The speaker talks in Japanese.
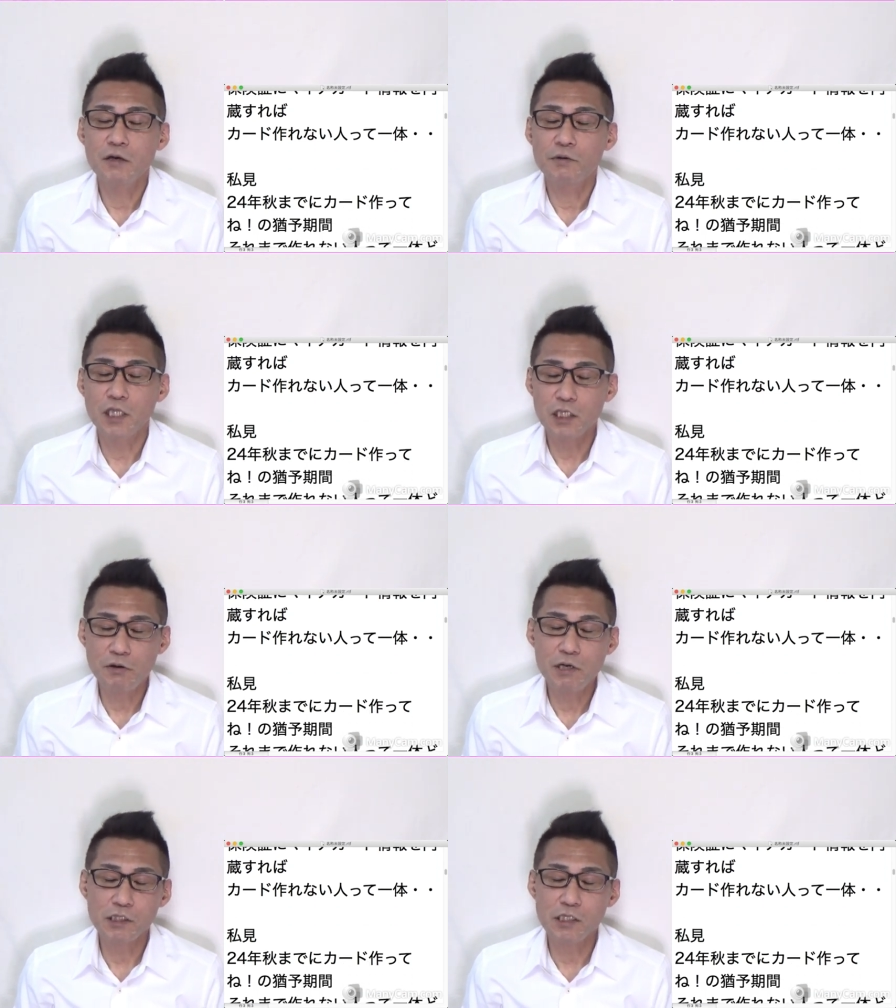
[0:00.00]

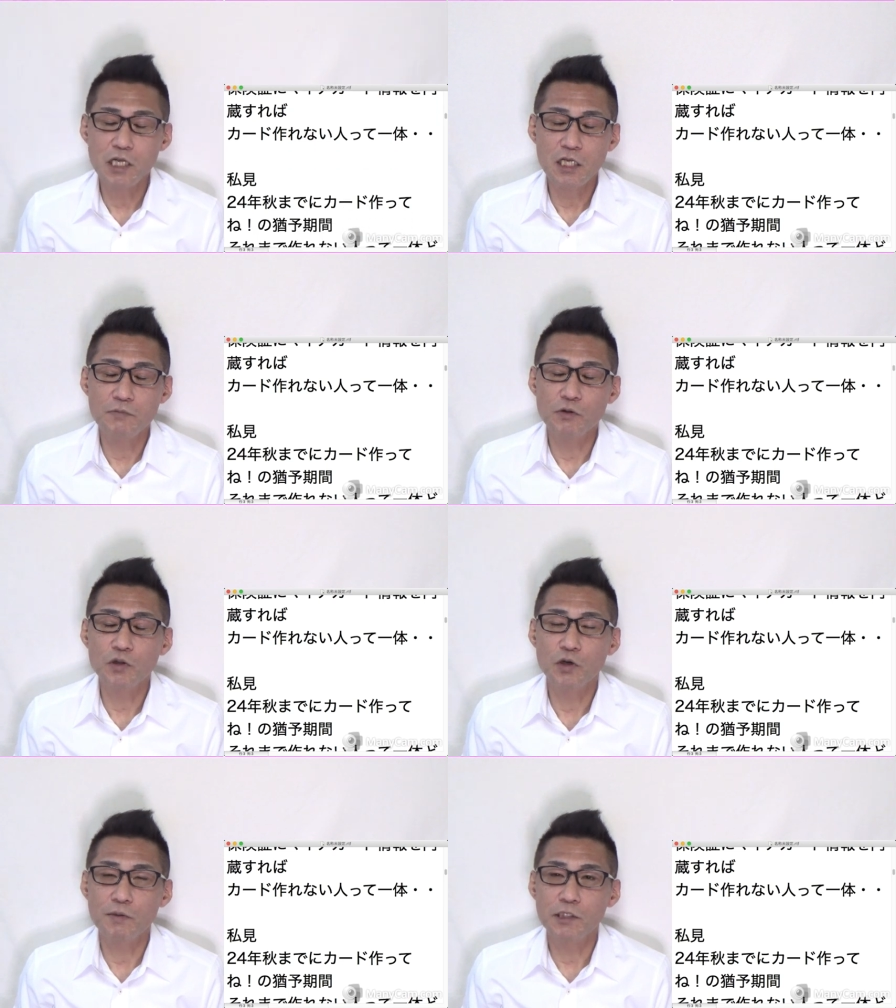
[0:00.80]
私はすでに持っ
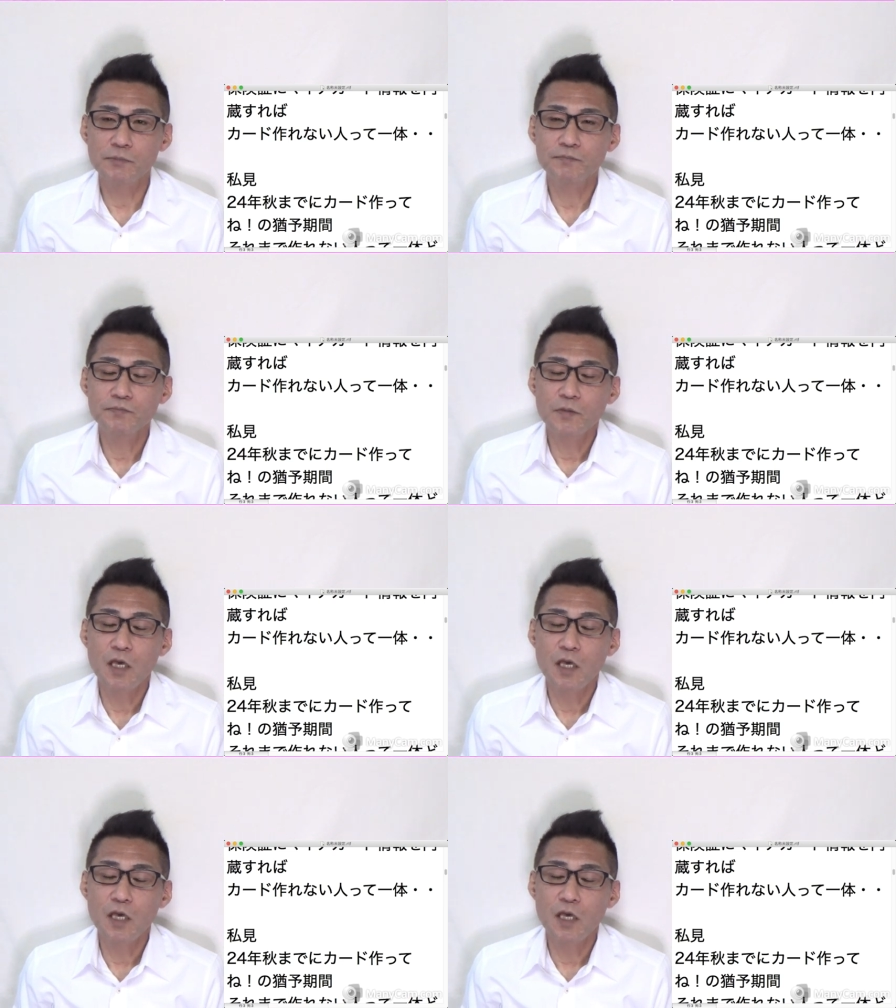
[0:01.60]
ております。